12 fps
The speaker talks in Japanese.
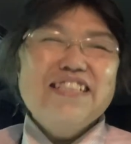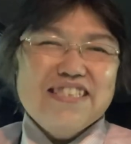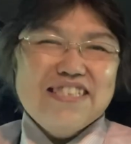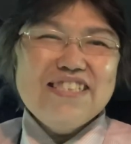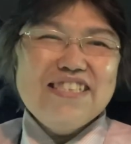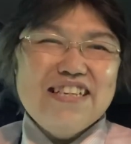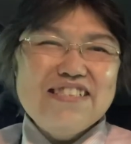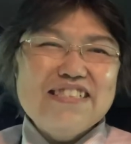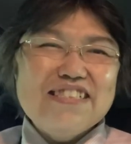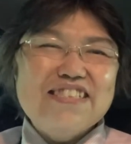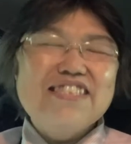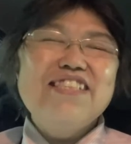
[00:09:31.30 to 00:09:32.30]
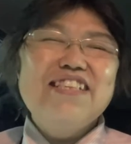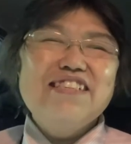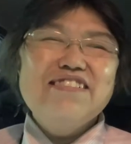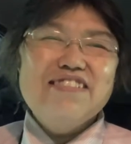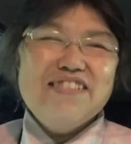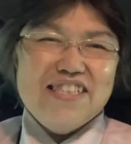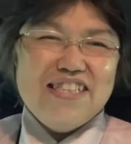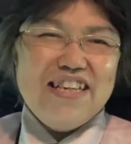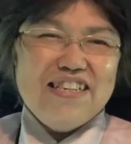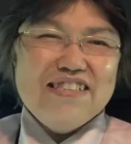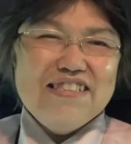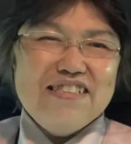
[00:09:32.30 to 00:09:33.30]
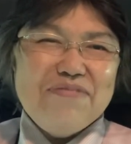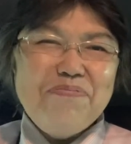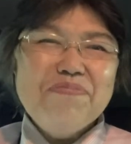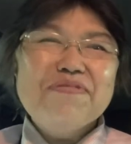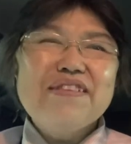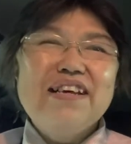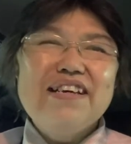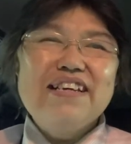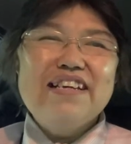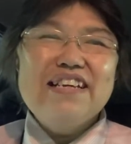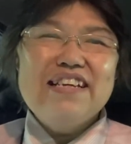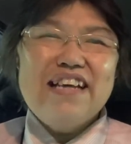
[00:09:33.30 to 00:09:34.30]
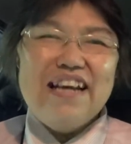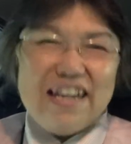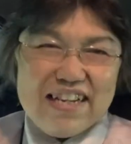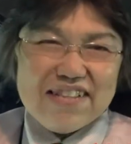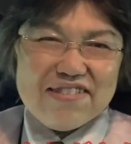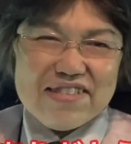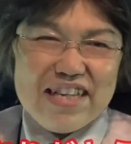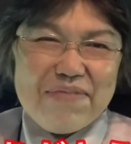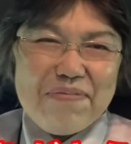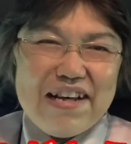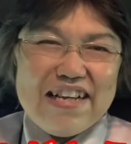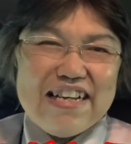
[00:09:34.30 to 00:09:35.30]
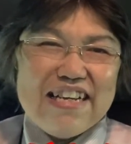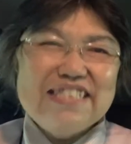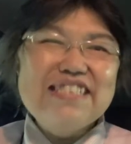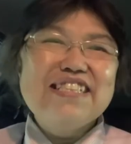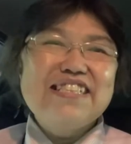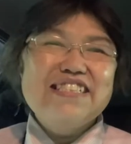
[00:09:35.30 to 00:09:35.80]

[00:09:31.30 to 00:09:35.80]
ついてる、ついてる、ついてる。ありがとうございます。